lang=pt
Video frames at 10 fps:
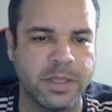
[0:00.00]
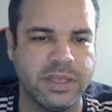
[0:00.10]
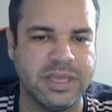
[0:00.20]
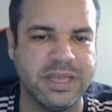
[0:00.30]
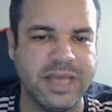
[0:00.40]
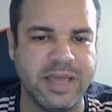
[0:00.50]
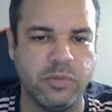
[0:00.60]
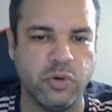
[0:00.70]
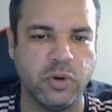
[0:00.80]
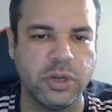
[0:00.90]
e
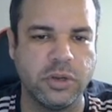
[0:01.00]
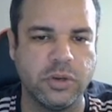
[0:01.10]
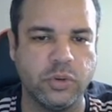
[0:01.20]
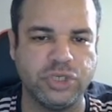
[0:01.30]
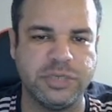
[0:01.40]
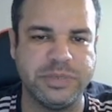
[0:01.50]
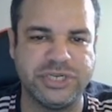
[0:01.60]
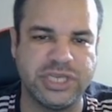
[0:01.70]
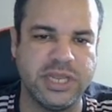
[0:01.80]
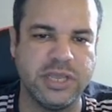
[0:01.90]
Grêmio, os
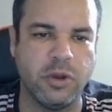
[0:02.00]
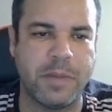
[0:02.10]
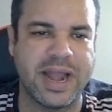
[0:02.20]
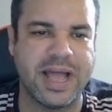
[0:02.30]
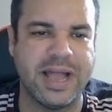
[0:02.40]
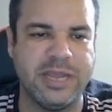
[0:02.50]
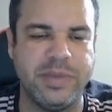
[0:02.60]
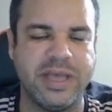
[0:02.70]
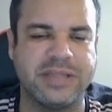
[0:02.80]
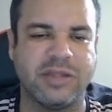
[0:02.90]
times que iriam para a
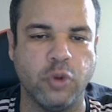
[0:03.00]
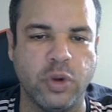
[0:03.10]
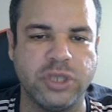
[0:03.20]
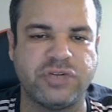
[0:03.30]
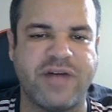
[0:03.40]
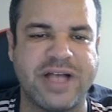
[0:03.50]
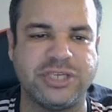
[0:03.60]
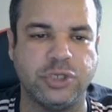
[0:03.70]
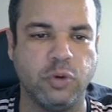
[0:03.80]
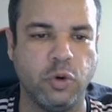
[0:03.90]
Libertadores
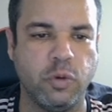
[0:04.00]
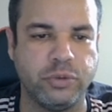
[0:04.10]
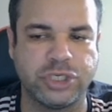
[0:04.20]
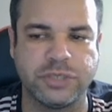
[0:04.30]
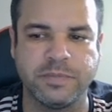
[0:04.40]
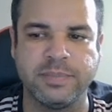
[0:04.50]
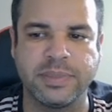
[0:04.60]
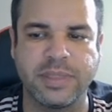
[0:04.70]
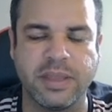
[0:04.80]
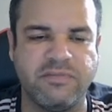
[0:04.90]
fase de grupos.
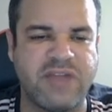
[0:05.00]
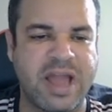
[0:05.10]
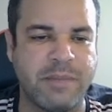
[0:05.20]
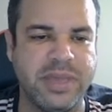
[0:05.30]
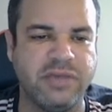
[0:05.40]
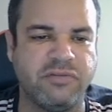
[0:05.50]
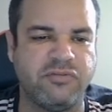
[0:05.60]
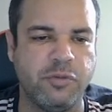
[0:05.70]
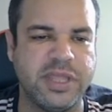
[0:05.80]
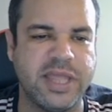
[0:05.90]
Flamengo e
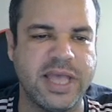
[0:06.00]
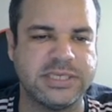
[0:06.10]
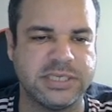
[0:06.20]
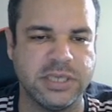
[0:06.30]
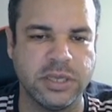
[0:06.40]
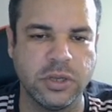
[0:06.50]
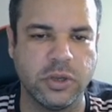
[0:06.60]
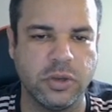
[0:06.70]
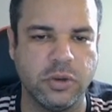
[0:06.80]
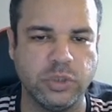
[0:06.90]
Fluminense,
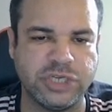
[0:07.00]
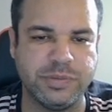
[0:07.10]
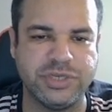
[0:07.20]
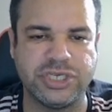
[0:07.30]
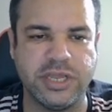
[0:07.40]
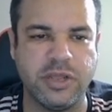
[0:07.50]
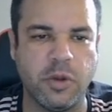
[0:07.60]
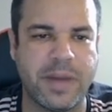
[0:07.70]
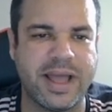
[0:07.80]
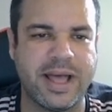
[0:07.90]
os times que
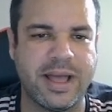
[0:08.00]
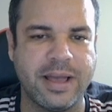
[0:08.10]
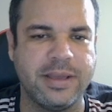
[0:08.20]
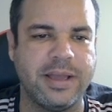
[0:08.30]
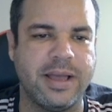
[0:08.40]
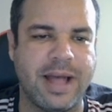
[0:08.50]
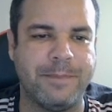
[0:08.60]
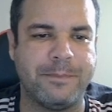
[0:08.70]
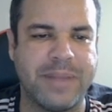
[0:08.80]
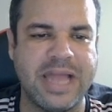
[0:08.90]
iriam para
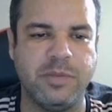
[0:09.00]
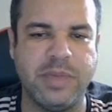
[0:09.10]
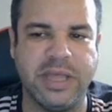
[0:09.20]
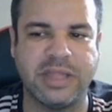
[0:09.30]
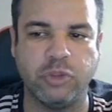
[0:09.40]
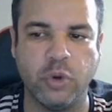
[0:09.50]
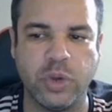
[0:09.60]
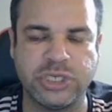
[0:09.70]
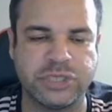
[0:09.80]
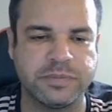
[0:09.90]
a
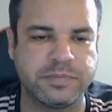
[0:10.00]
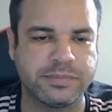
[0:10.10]
pré-Libertadores.